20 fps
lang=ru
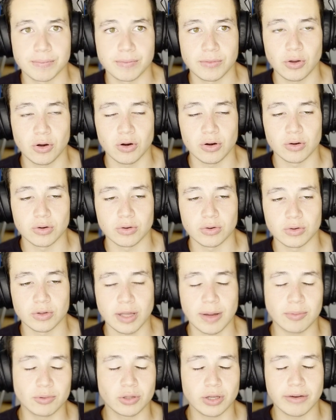Но
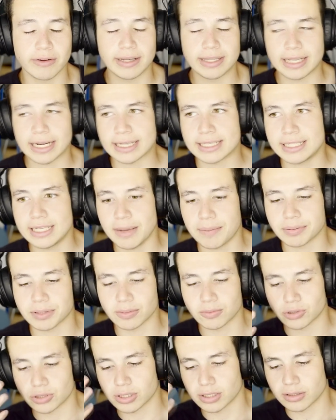я буду говорить Россия,
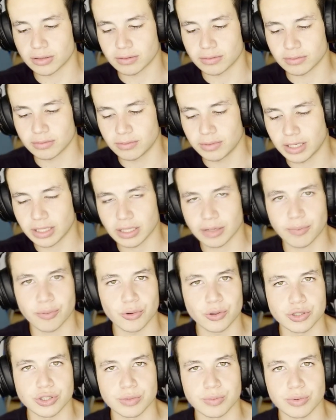потому что мне так
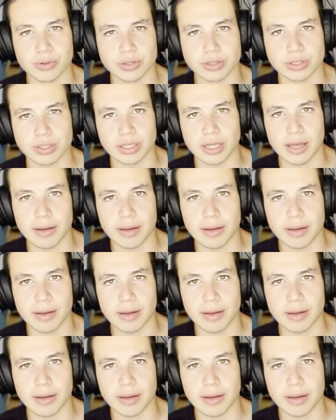проще просто.